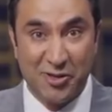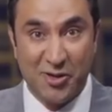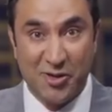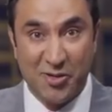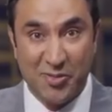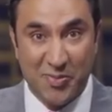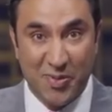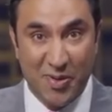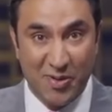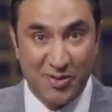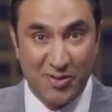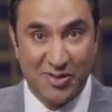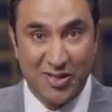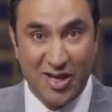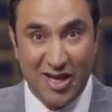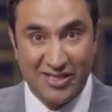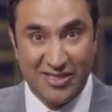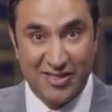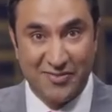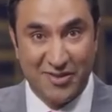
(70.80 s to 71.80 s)
y múltiples
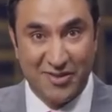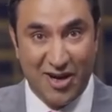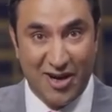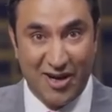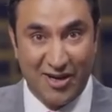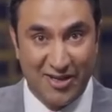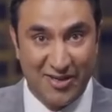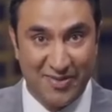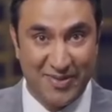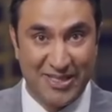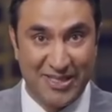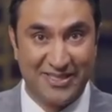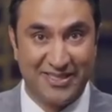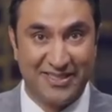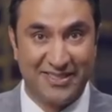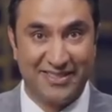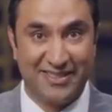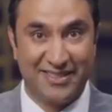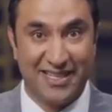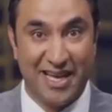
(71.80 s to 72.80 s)
lados del argumento
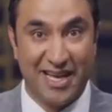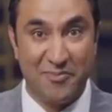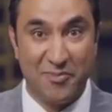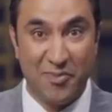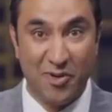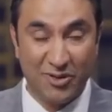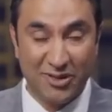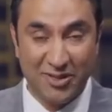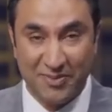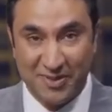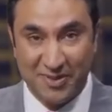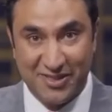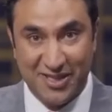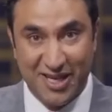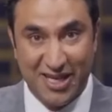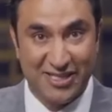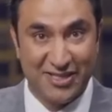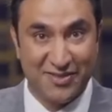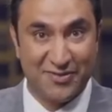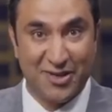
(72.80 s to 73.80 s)
para que pueda
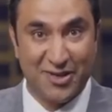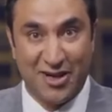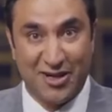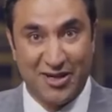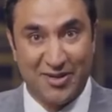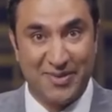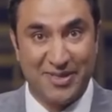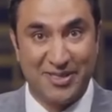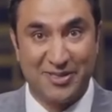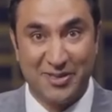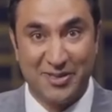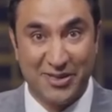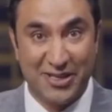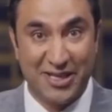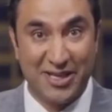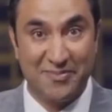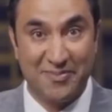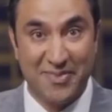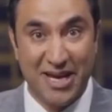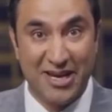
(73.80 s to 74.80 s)
formarse su propia
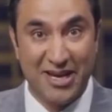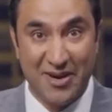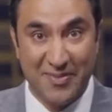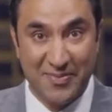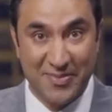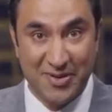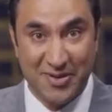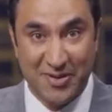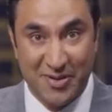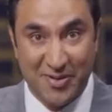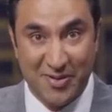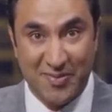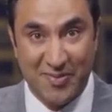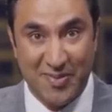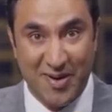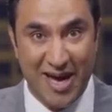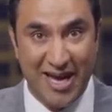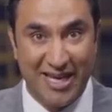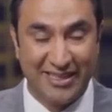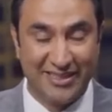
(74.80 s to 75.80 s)
opinión. Ahora,